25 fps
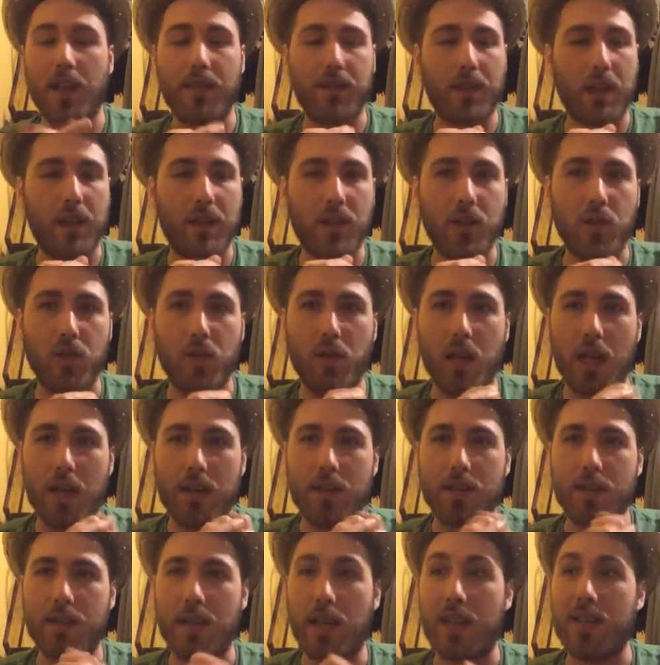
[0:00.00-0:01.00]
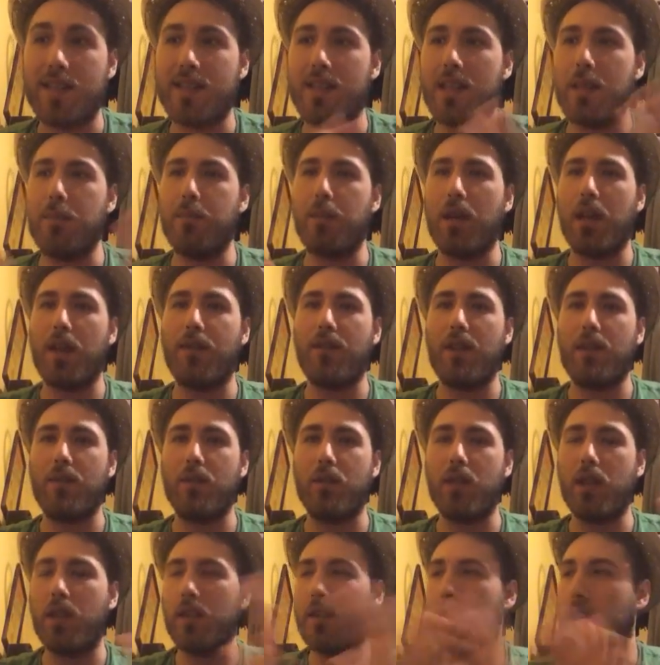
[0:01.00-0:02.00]
andrà a giocarsi è sempre la
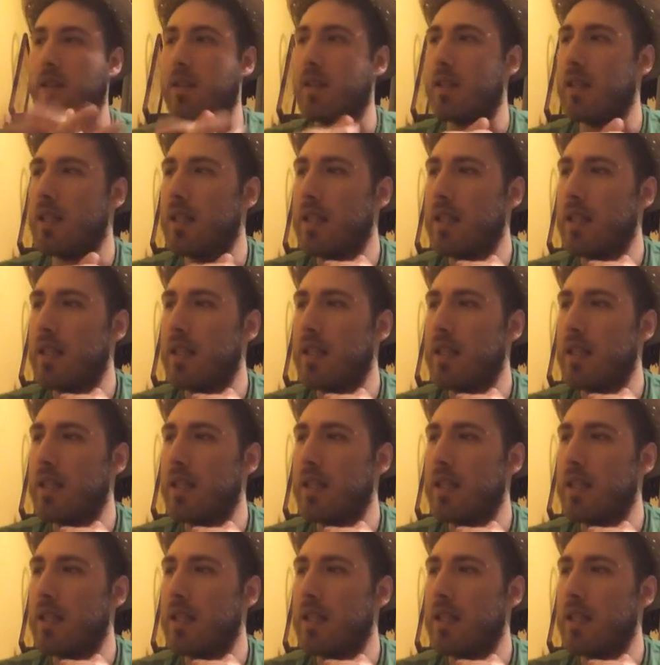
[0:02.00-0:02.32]
favorita.